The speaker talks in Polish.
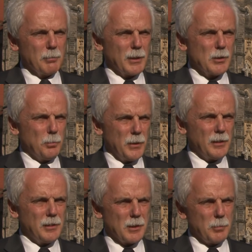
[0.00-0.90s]
Bardzo
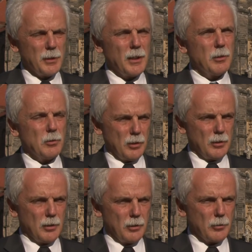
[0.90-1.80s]
pięknie zmieniają się
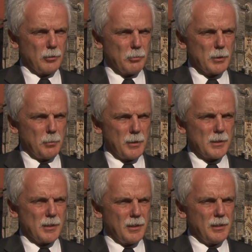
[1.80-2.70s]
dolnośląskie
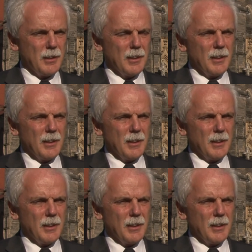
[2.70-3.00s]
miasta.